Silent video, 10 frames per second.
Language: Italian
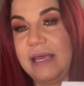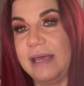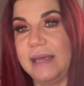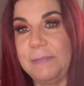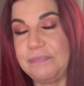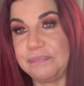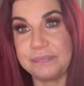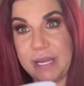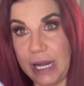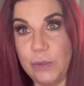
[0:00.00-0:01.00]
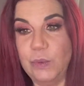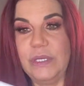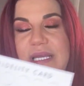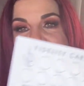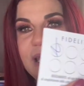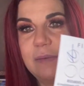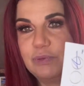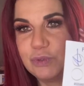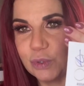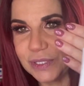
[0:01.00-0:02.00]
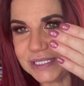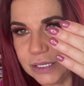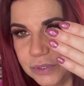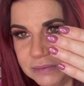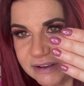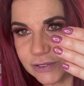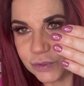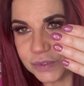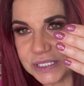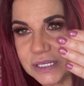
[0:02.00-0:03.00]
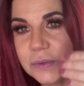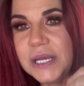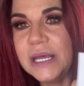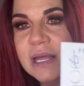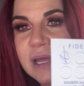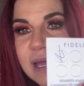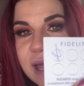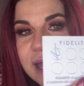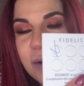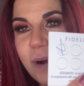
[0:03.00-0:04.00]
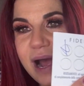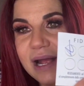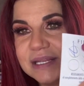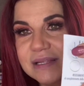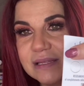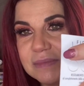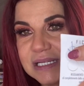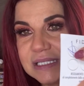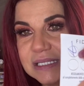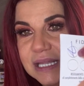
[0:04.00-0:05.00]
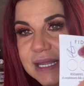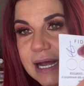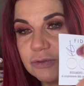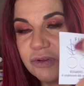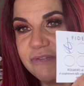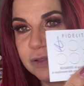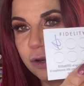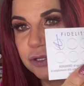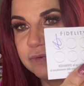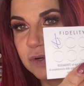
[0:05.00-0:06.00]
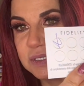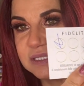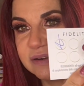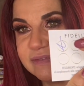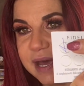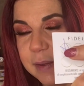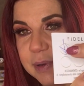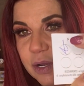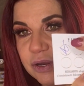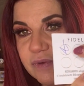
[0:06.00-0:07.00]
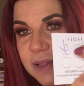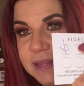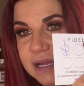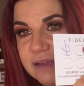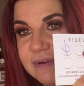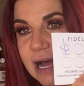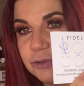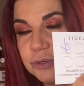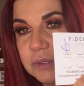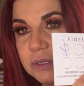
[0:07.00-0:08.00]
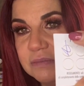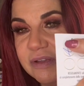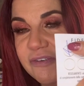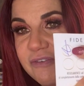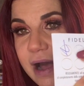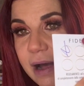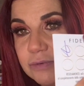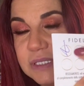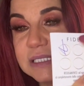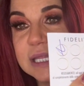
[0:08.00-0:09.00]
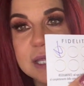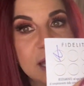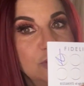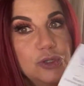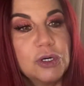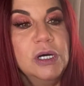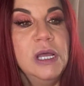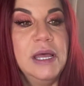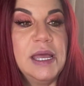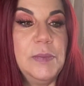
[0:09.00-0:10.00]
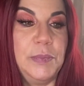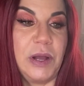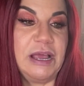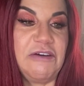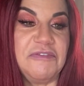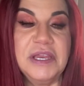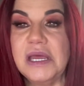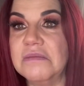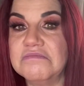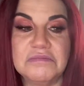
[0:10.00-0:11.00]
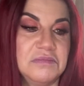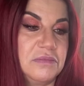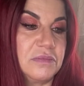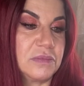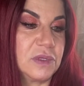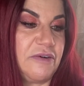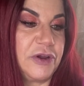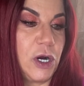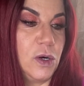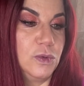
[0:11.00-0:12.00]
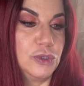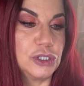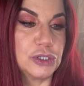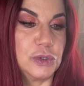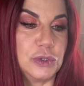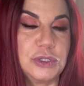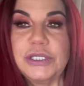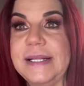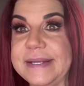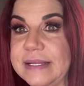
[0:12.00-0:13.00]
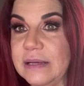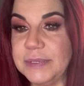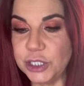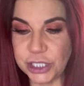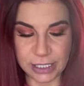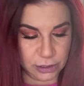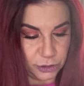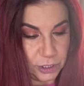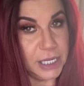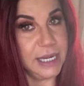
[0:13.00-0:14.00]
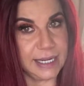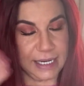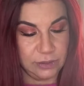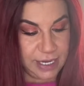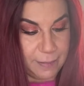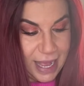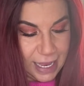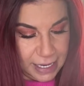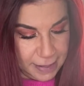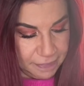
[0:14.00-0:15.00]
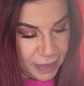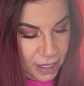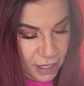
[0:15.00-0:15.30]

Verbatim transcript: mh, mm, le unghie, appunto queste qui, mi ha fatto queste qui e qua niente mi ha segnato, infatti lo devo conservare perché ogni volta che vado mi fa un segnetto e poi alla fine mh, mm, avrò uno sconto del 30%, il che non è male.